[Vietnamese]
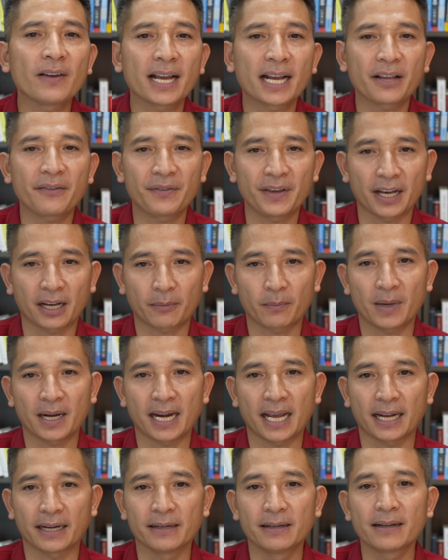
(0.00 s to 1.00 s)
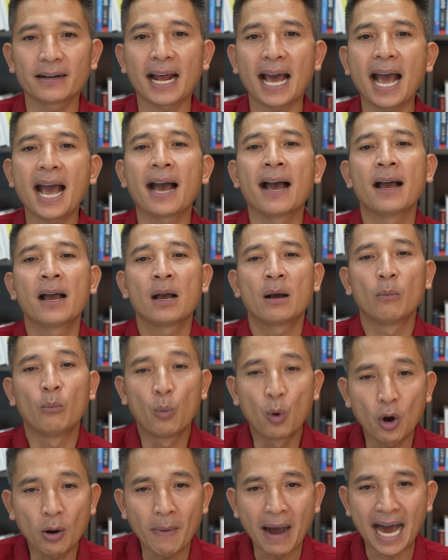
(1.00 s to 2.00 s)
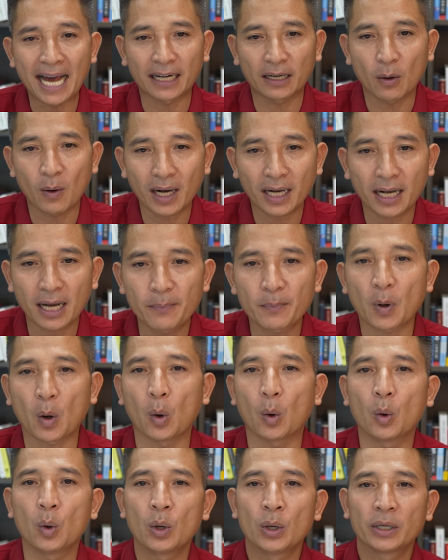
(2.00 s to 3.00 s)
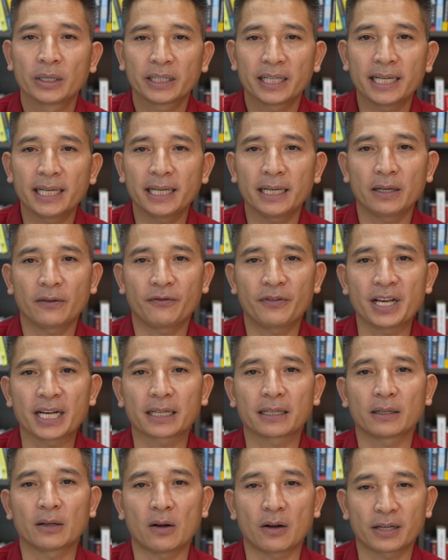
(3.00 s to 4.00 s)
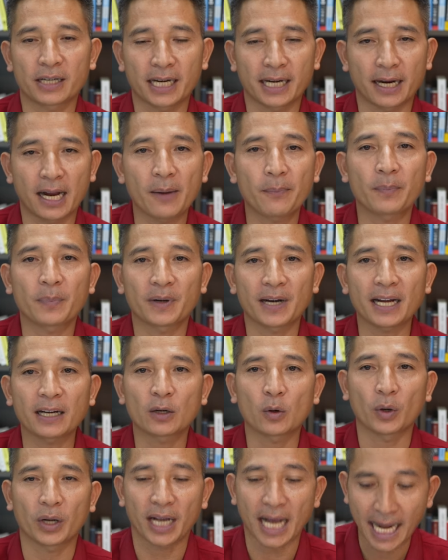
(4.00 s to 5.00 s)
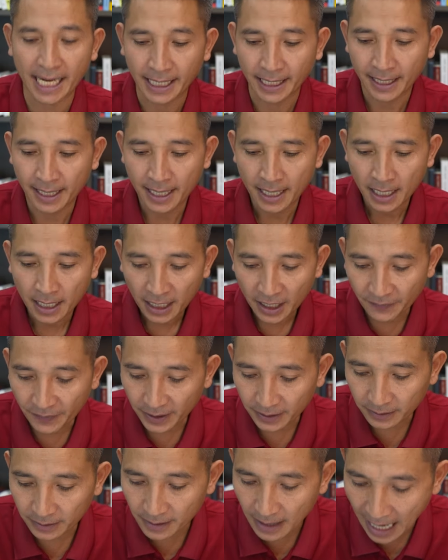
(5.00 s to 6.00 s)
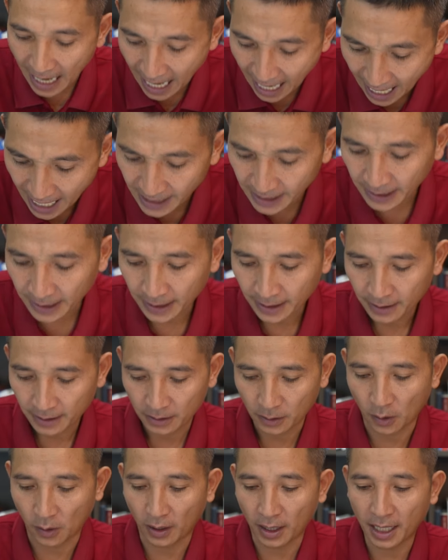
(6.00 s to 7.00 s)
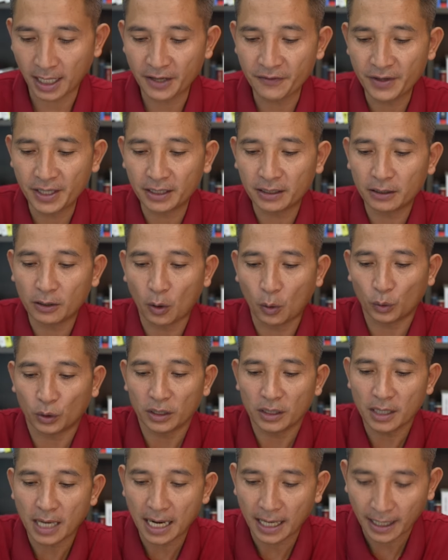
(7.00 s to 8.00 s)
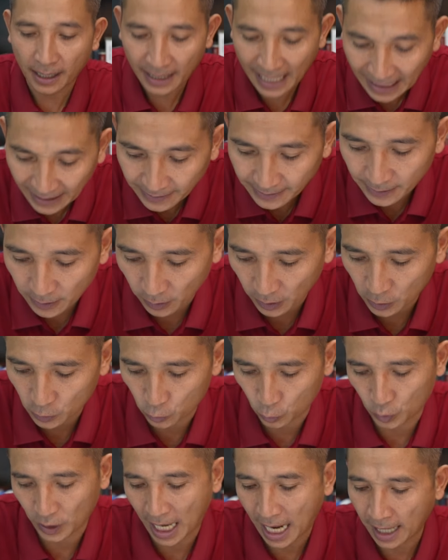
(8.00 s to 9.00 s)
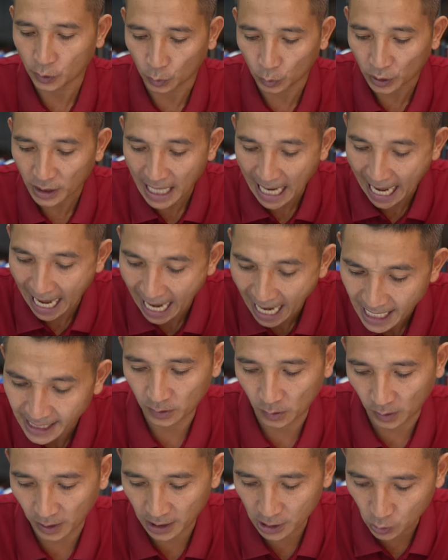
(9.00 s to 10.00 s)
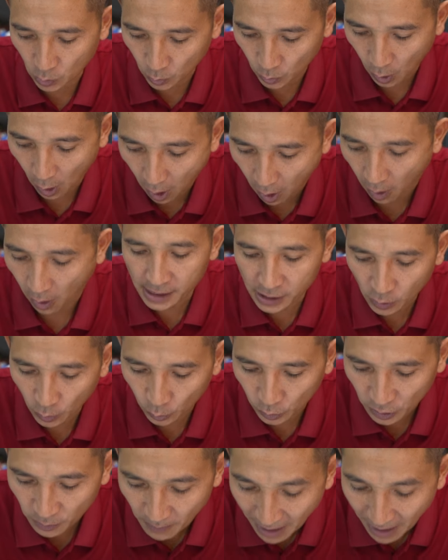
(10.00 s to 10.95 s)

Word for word: về cái việc mà để đưa ra mua bán hoặc cầm cổ thì việc nó sẽ gặp rắc rối ngay cái việc thứ hai đó là cái việc sổ thứ nhất đó là sổ trắng sổ thứ hai đó là sổ đỏ cái sổ thứ